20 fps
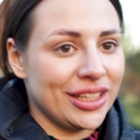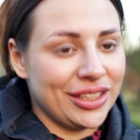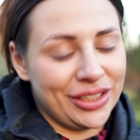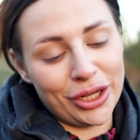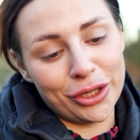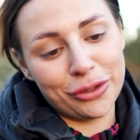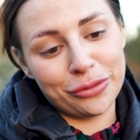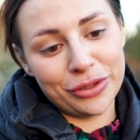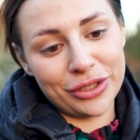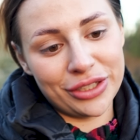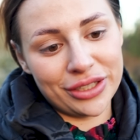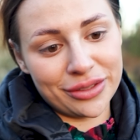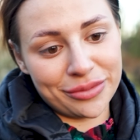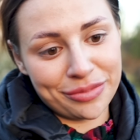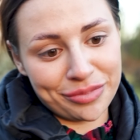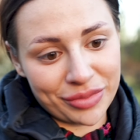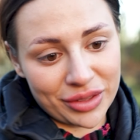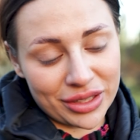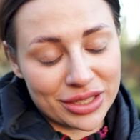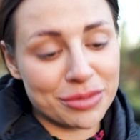как вы
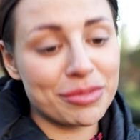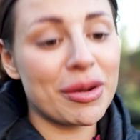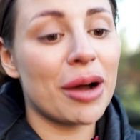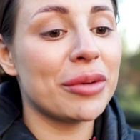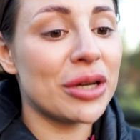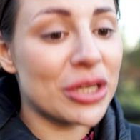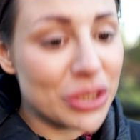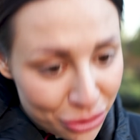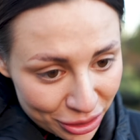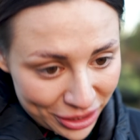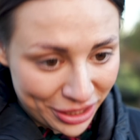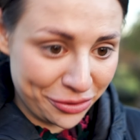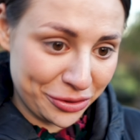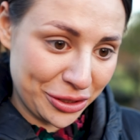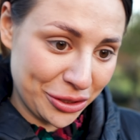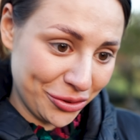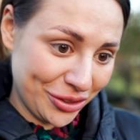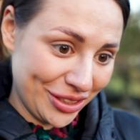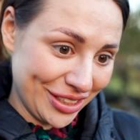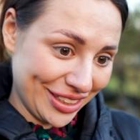с мамой из
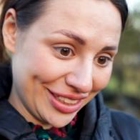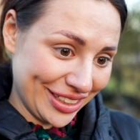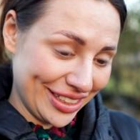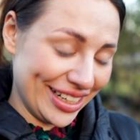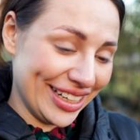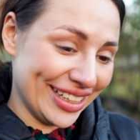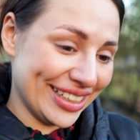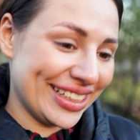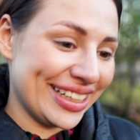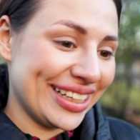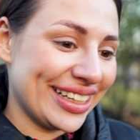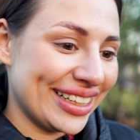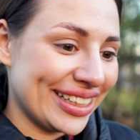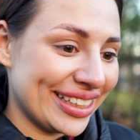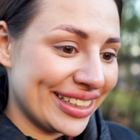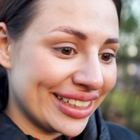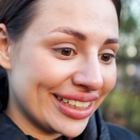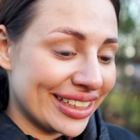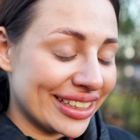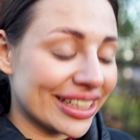Ольховки уехали.
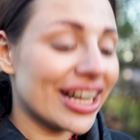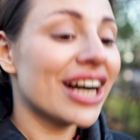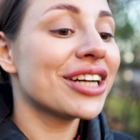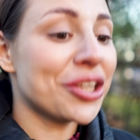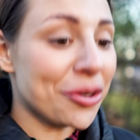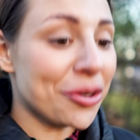Как